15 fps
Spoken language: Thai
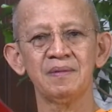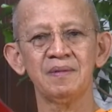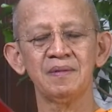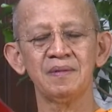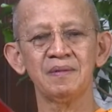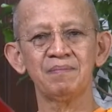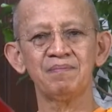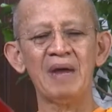เอ
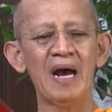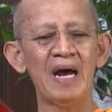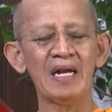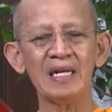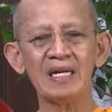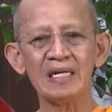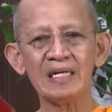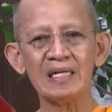อปลา
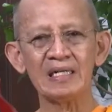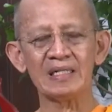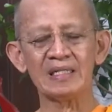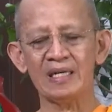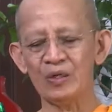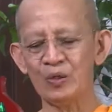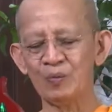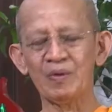ลึกๆ ใน
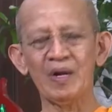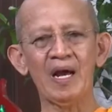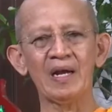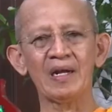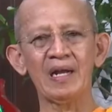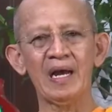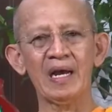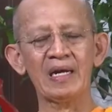ท่านรูปร่าง
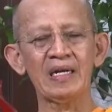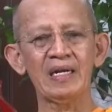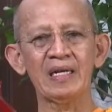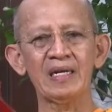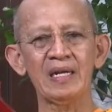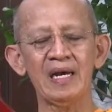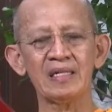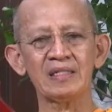หน้าเกลียด
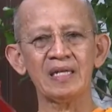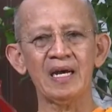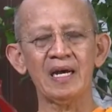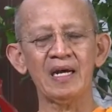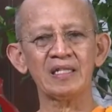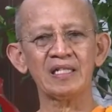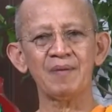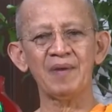หน้าชัง
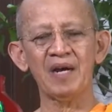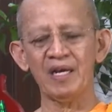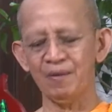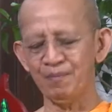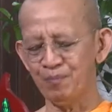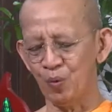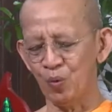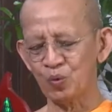อาตมาเห็
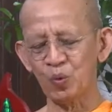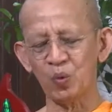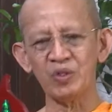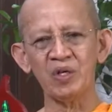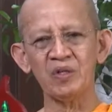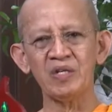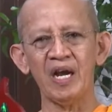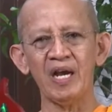นปูตัว
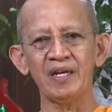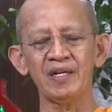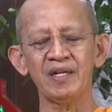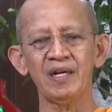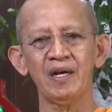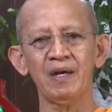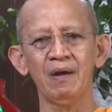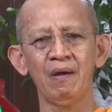ใหญ่ๆเนี่
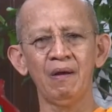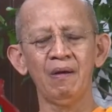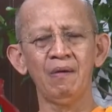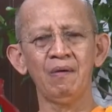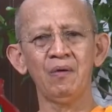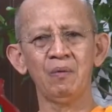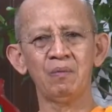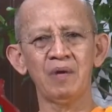ยนะ
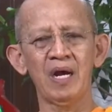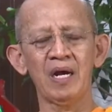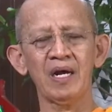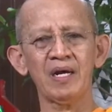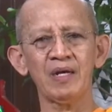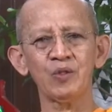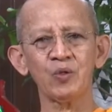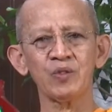รูปร่างค
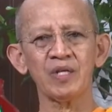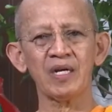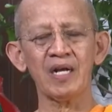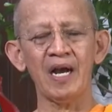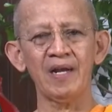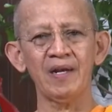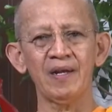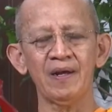ล้ายๆทศ
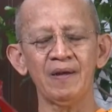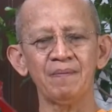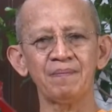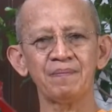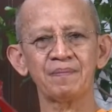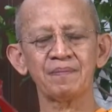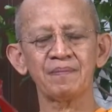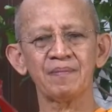กัณฐ์นะ่ะ
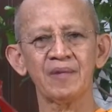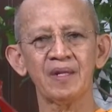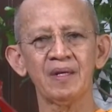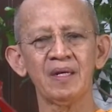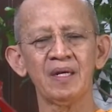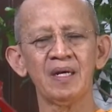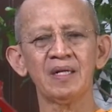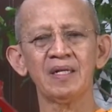
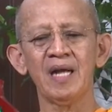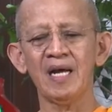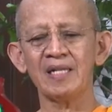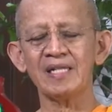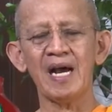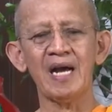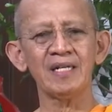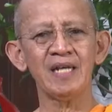หน้า
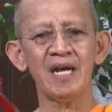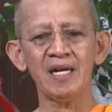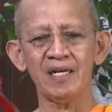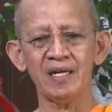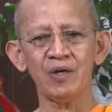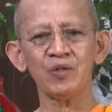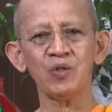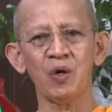ตายักษ์
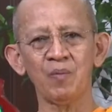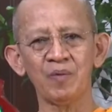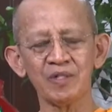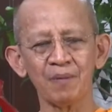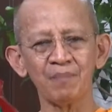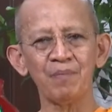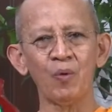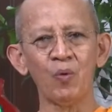เนี่ยเขาถอดมัน
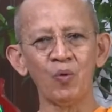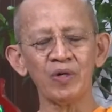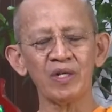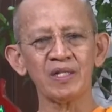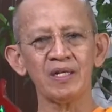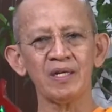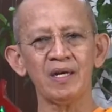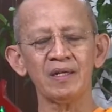จากปู
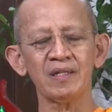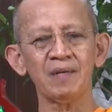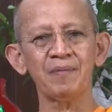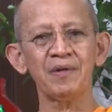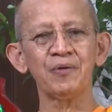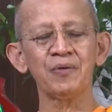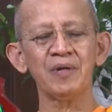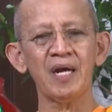นะท่านนะถ้า
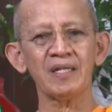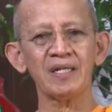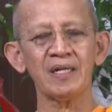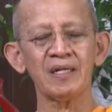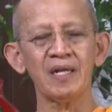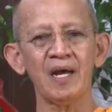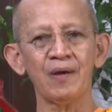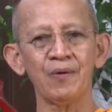ไปดูหน้า
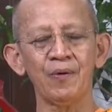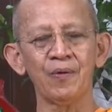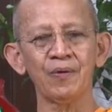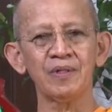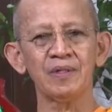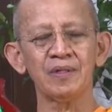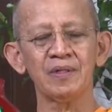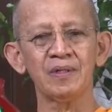หน้าโขน
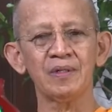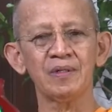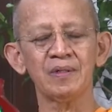เถอะ